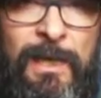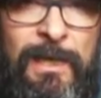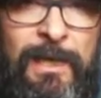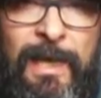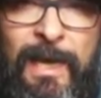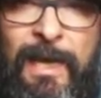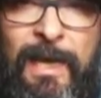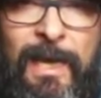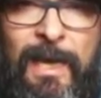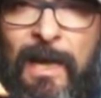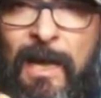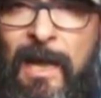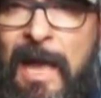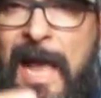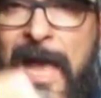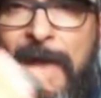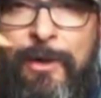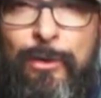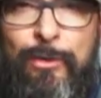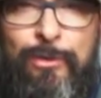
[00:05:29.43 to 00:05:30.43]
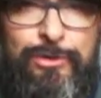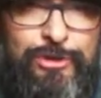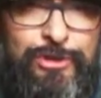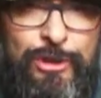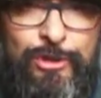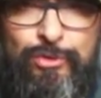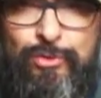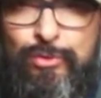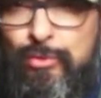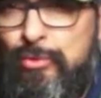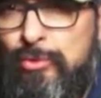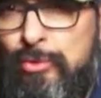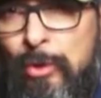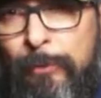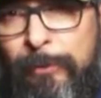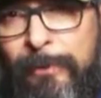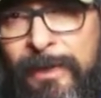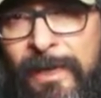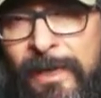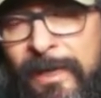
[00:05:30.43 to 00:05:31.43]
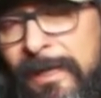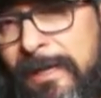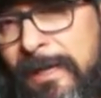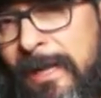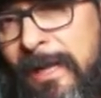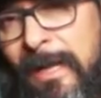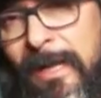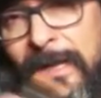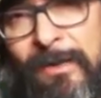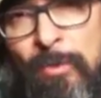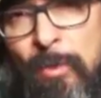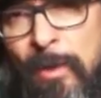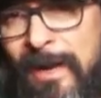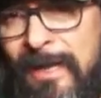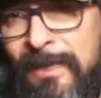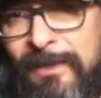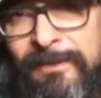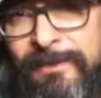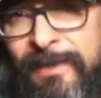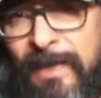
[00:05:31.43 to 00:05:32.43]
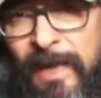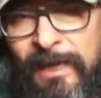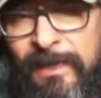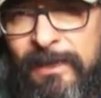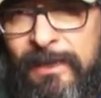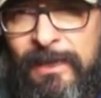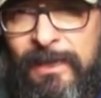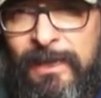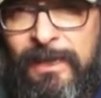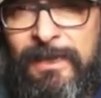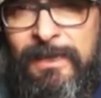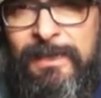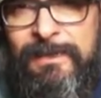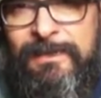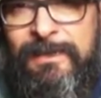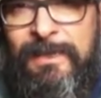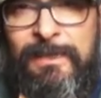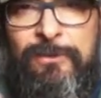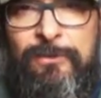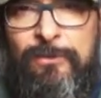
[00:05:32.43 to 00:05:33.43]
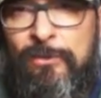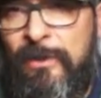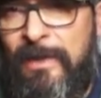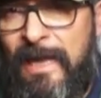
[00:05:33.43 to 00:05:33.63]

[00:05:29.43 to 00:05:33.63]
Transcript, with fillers: che hanno giaciuto per 40 anni dentro